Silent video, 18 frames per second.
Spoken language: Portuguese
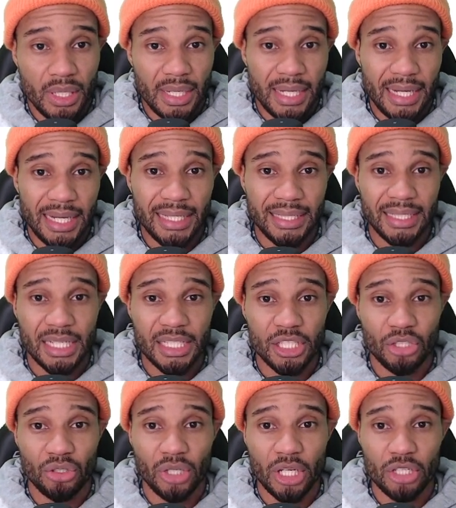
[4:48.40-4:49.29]
A
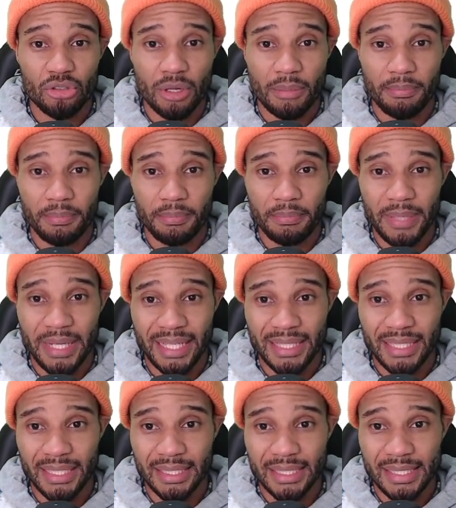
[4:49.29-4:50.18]
trajetória de uma
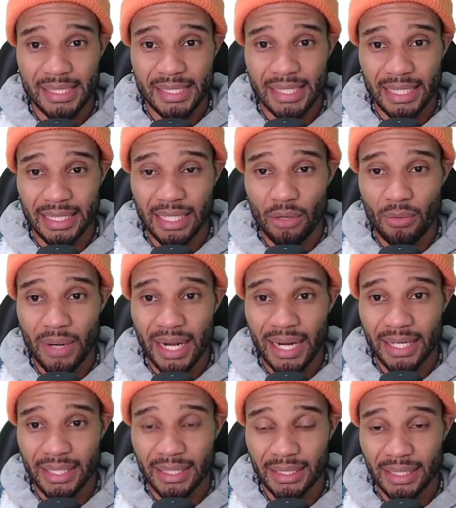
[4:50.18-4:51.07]
pedra lançada ao
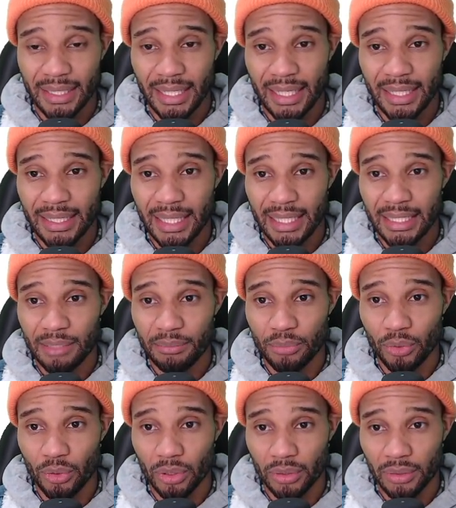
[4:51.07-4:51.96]
ar é dada
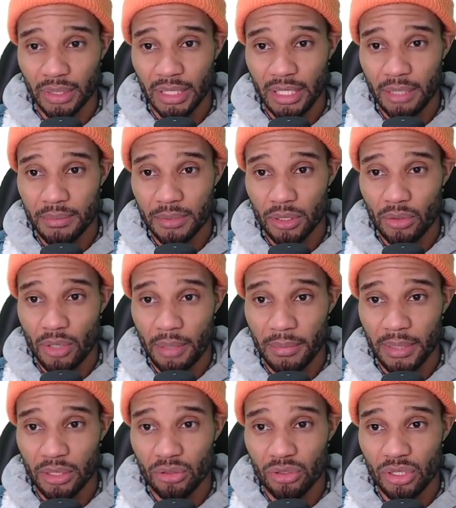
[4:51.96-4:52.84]
por y igual a
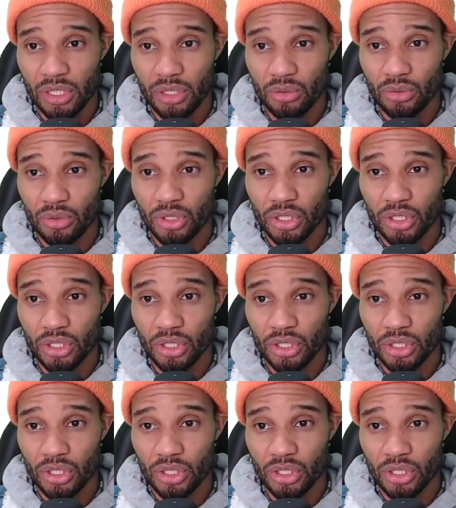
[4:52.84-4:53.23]
menos 5